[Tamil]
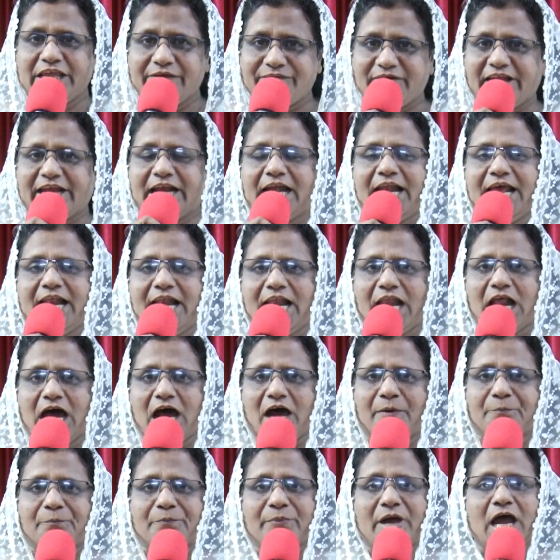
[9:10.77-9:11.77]

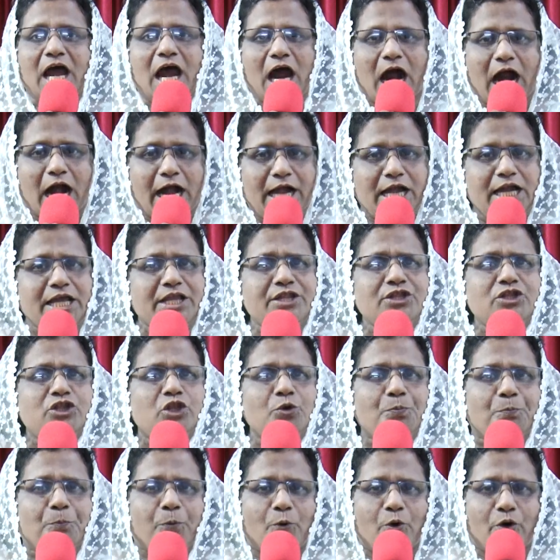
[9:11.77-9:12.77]
இவைகளெல்லாம்
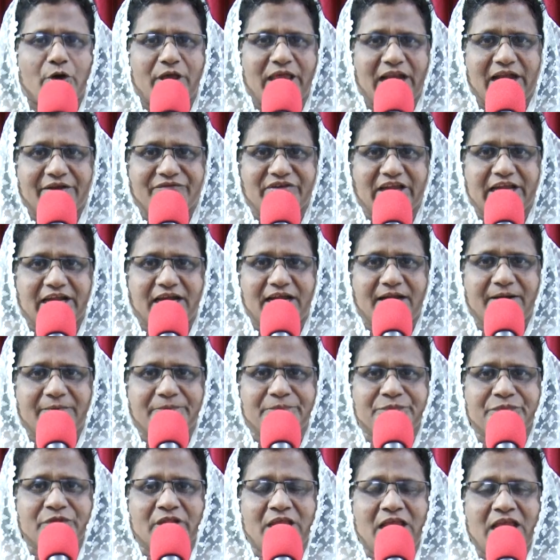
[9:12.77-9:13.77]
அழிந்து போகிறவைகள்
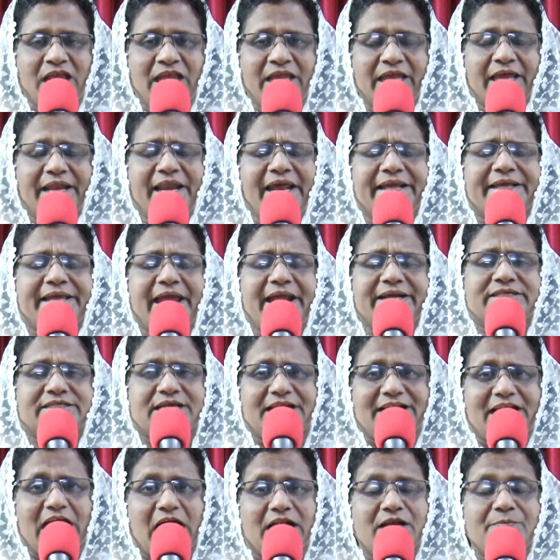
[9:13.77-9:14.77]
என
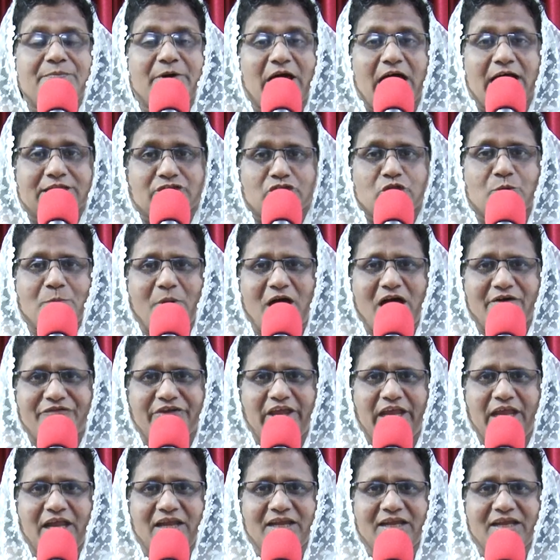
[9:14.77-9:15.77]
கேட்கின்ற அன்பு
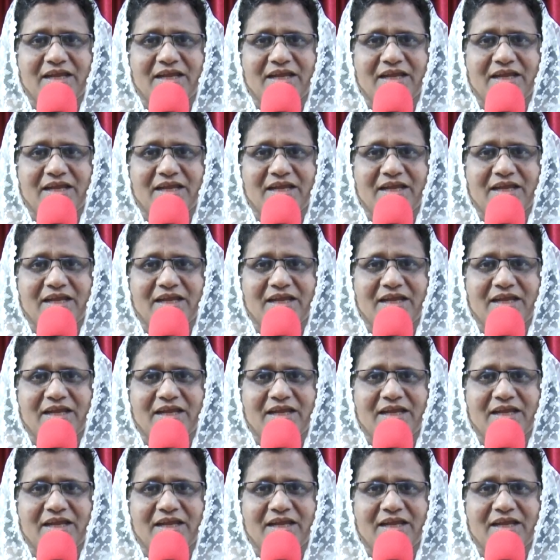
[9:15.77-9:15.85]
ஆத்துமாவே